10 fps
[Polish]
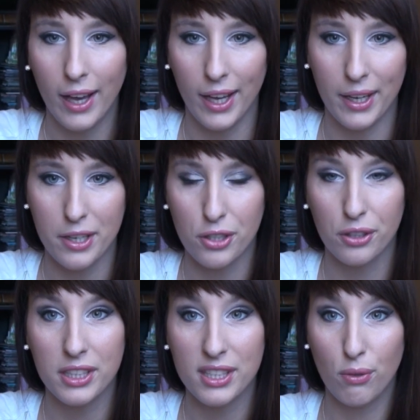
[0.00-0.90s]
e, czego
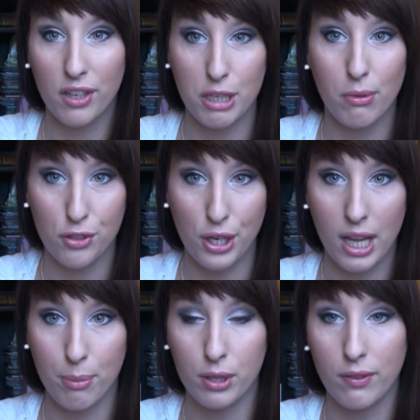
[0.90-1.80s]
nie zauważamy uważamy w
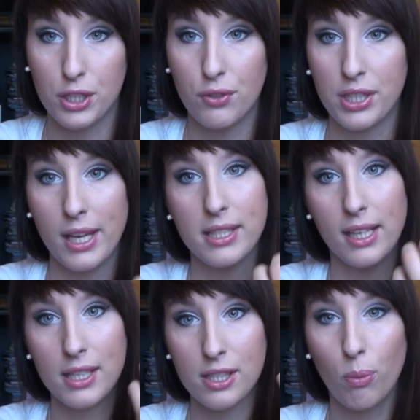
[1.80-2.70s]
żelach, ponieważ te wszystkie
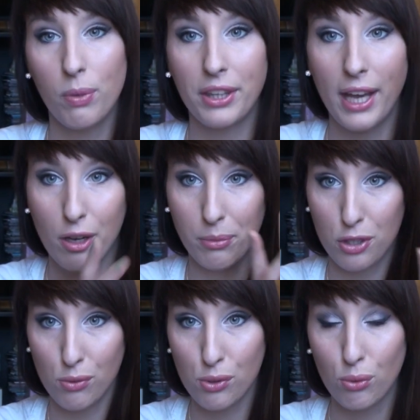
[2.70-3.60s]
SLS-y oplatają
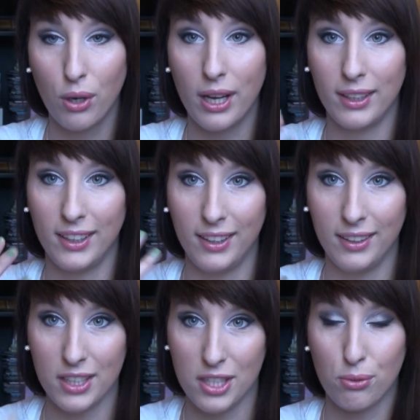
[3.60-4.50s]
naszą skórę i
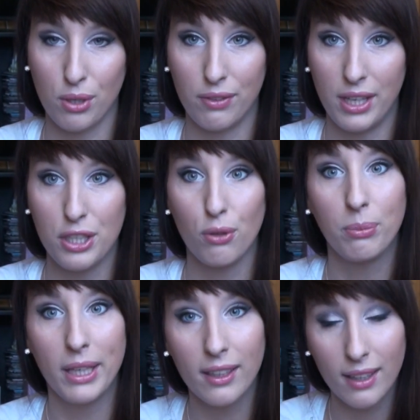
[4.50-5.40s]
nasza skóra wydaje się
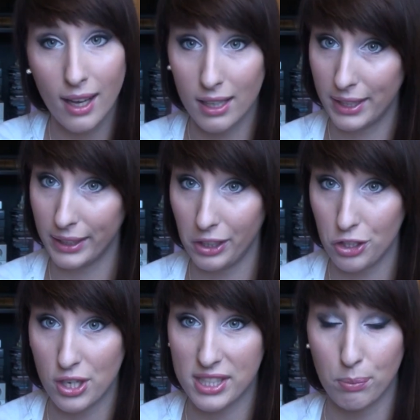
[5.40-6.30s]
miękka, ale na
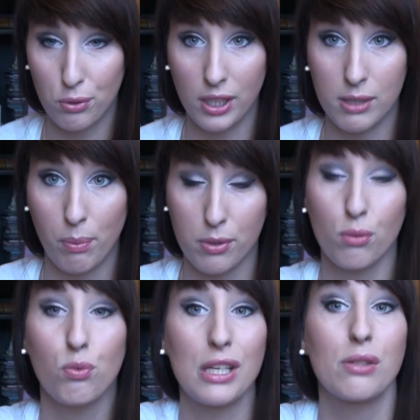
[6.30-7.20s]
jakiś czas, a później jest po
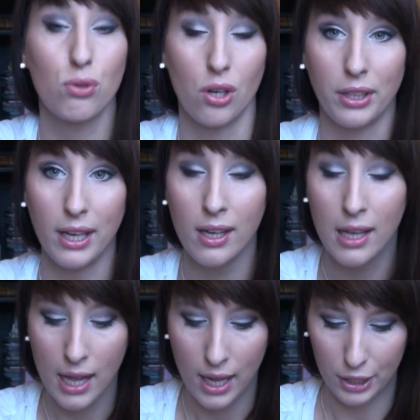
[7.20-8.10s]
prostu przesuszona.
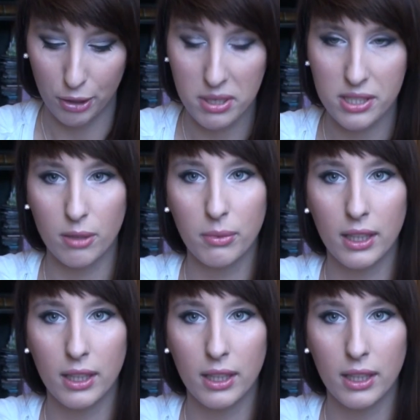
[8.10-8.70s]
Natomiast to,